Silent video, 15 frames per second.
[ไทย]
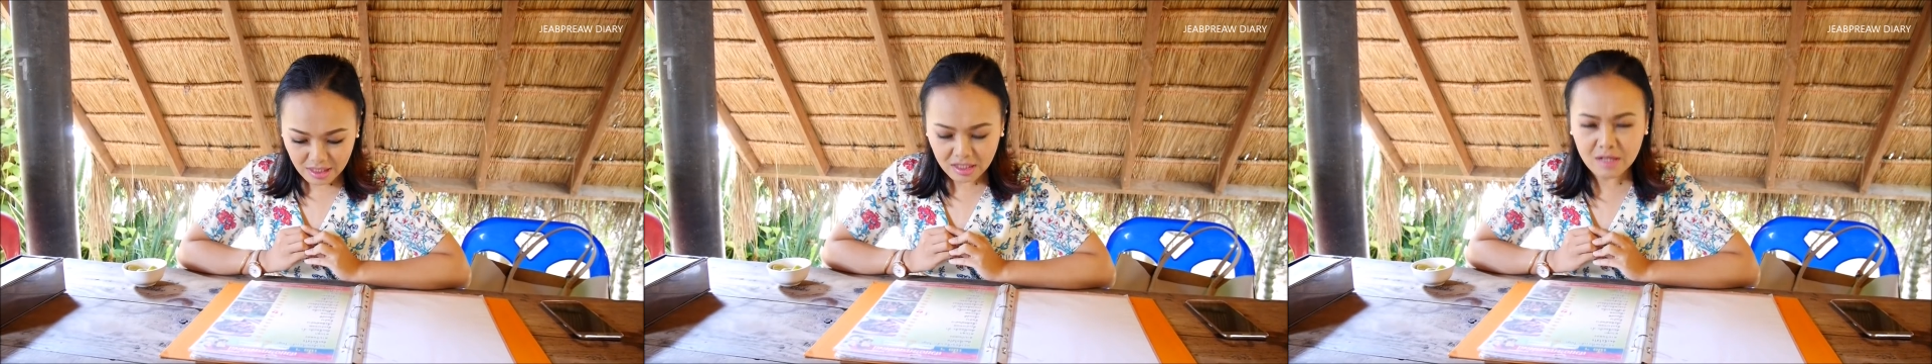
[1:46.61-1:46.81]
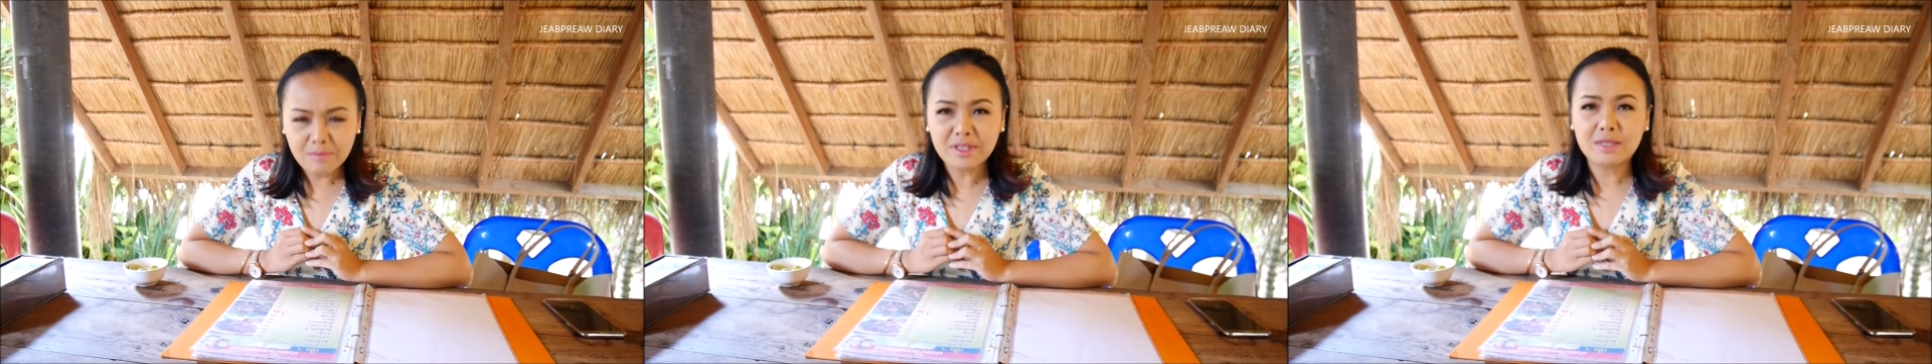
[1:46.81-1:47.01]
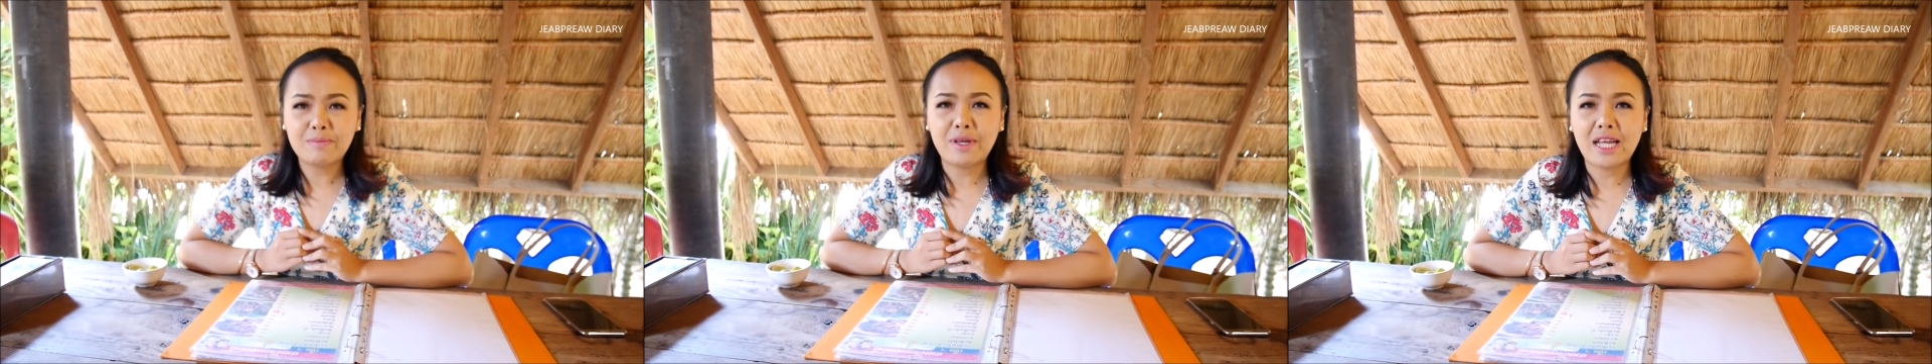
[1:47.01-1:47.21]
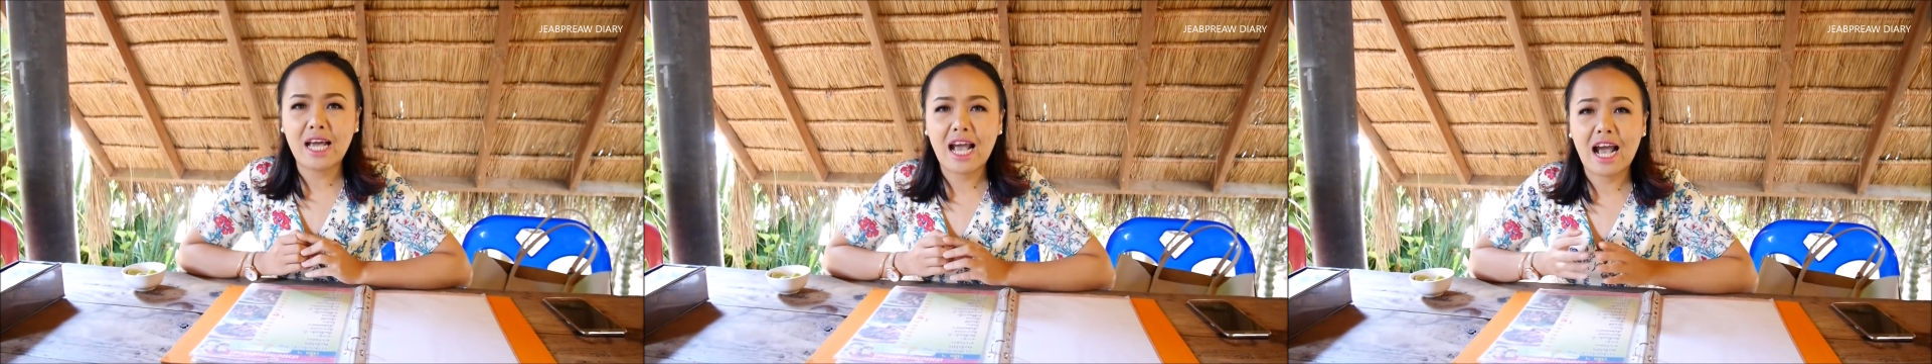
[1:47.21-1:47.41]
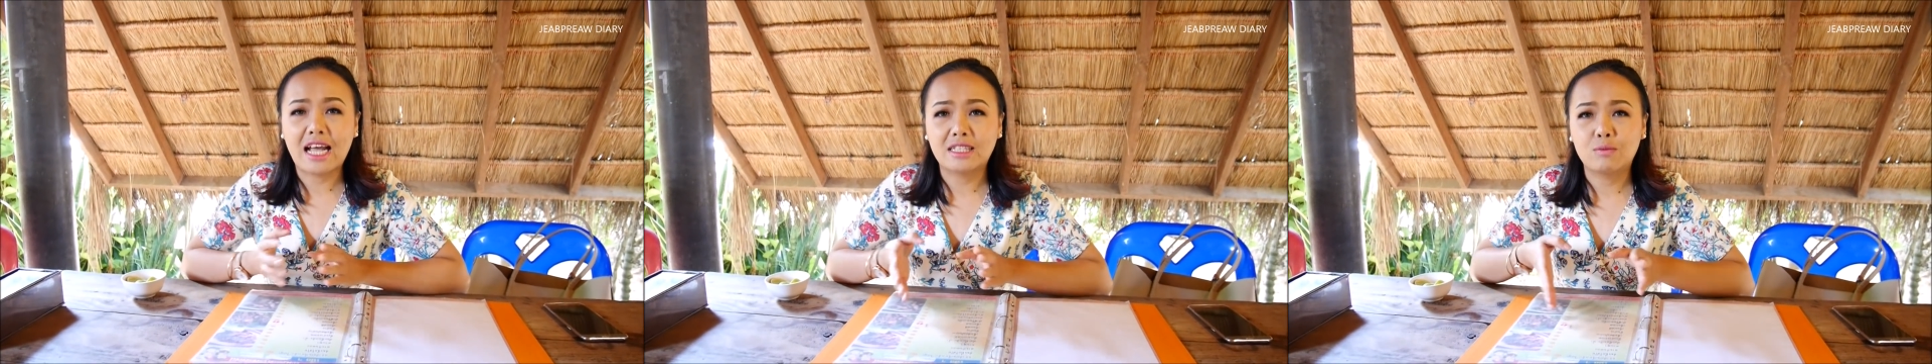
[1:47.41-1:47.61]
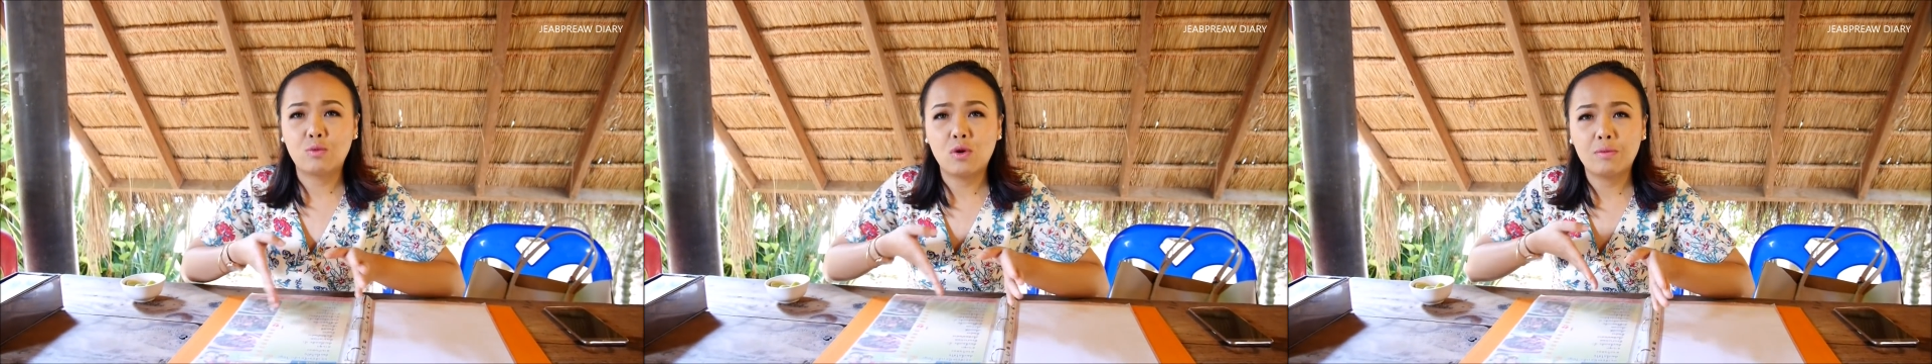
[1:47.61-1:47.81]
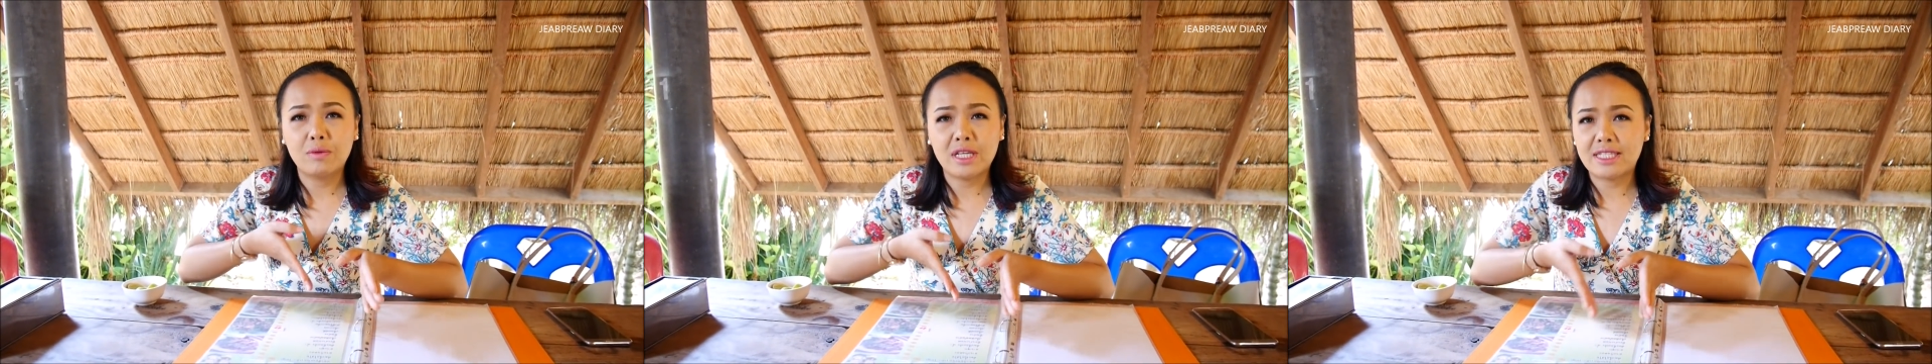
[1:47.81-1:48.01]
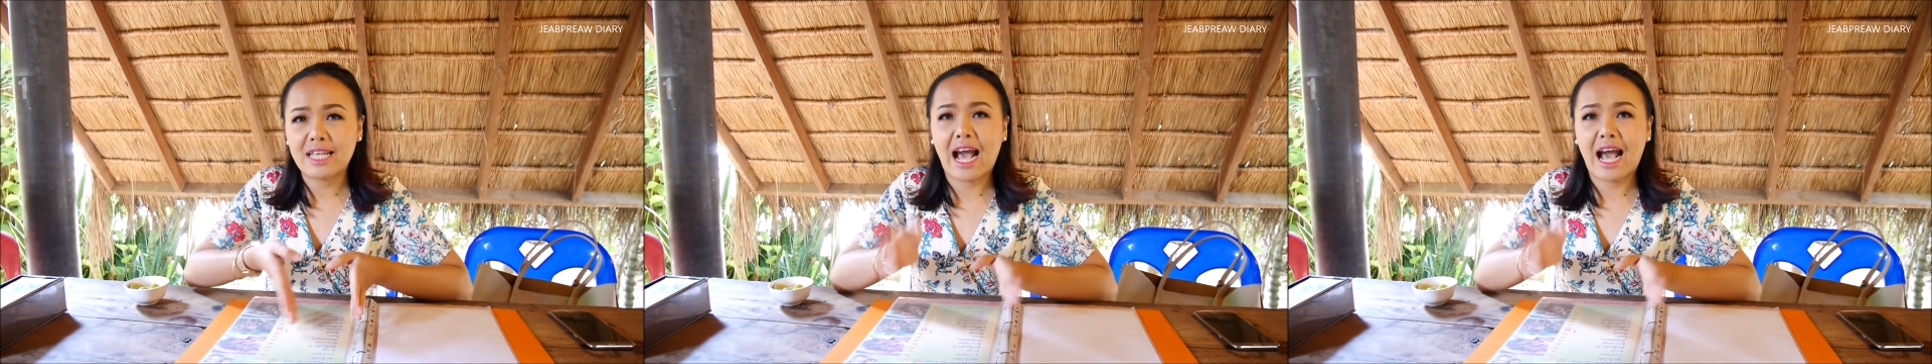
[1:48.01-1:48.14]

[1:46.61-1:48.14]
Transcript: คือมันจะเป็นอาหารจากพวกอี